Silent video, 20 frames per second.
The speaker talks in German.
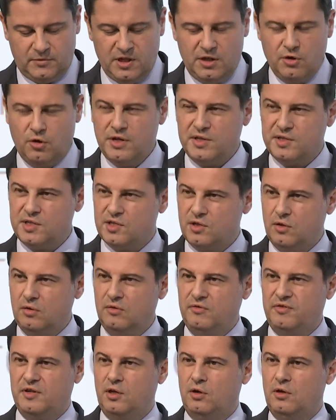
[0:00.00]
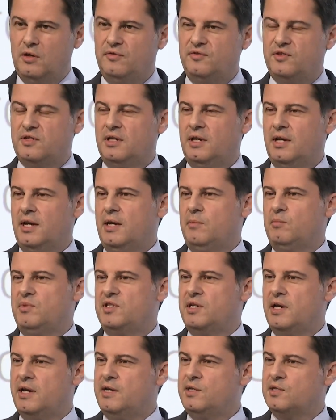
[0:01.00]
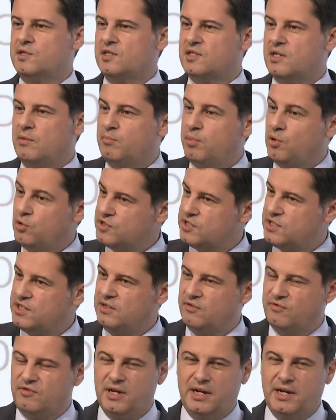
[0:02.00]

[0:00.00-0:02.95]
Die neue Saison verläuft bisher insgesamt positiv.